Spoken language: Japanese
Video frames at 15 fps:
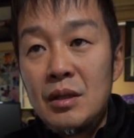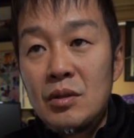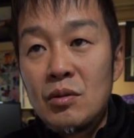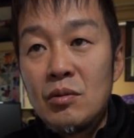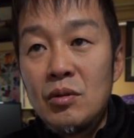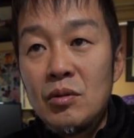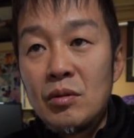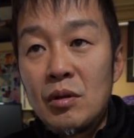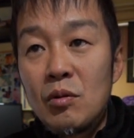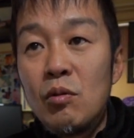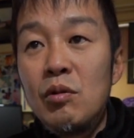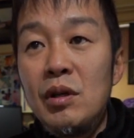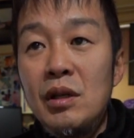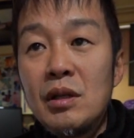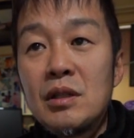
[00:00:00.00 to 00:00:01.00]
その人は
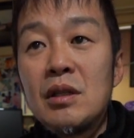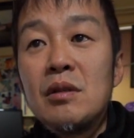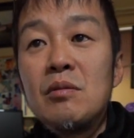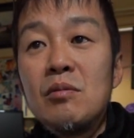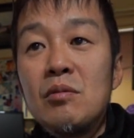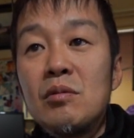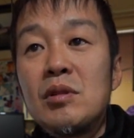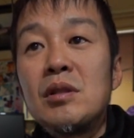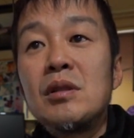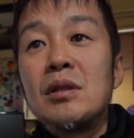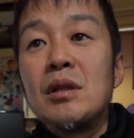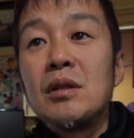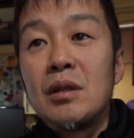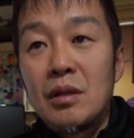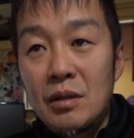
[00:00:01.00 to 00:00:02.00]
コーヒー屋さんを知っ
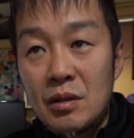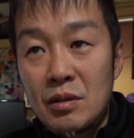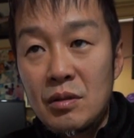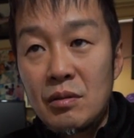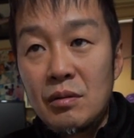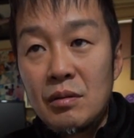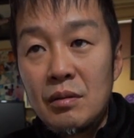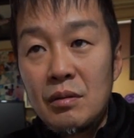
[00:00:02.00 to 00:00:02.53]
てたんですよ